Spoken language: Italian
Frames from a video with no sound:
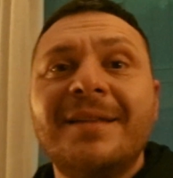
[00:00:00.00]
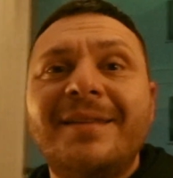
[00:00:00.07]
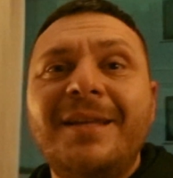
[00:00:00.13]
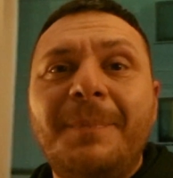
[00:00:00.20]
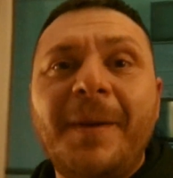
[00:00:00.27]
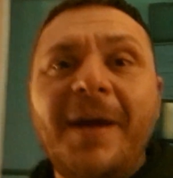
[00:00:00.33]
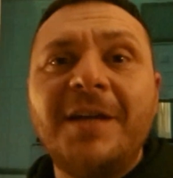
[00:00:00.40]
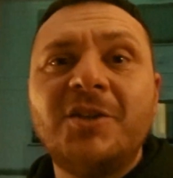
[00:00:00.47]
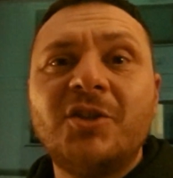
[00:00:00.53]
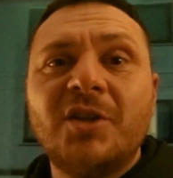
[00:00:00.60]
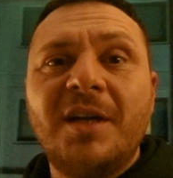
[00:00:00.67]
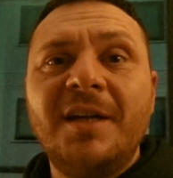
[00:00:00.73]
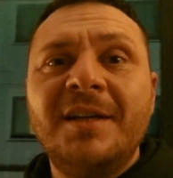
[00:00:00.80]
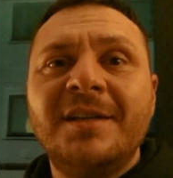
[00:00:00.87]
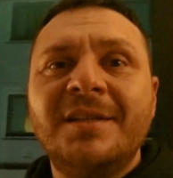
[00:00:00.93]
di
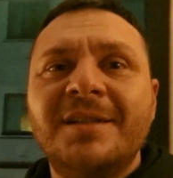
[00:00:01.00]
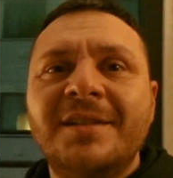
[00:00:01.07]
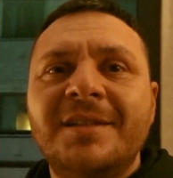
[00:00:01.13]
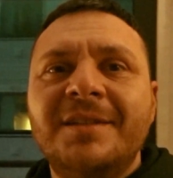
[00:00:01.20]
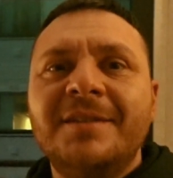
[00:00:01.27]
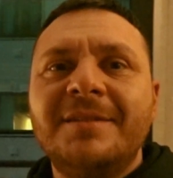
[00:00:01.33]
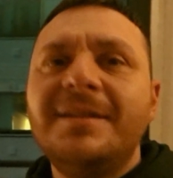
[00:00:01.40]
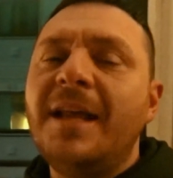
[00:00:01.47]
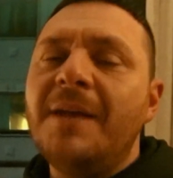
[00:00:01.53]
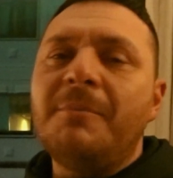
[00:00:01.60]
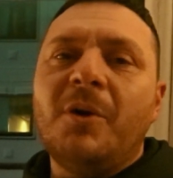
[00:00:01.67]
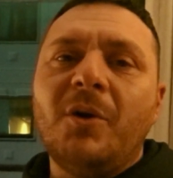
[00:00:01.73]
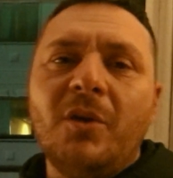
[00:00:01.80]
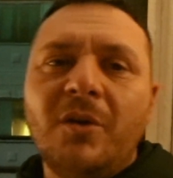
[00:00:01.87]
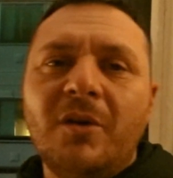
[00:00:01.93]
pesce del
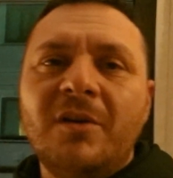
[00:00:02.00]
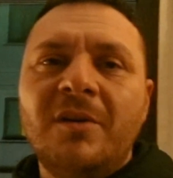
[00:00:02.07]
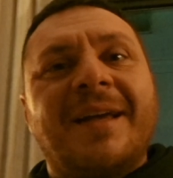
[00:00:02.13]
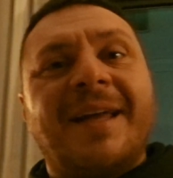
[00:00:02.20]
mondo.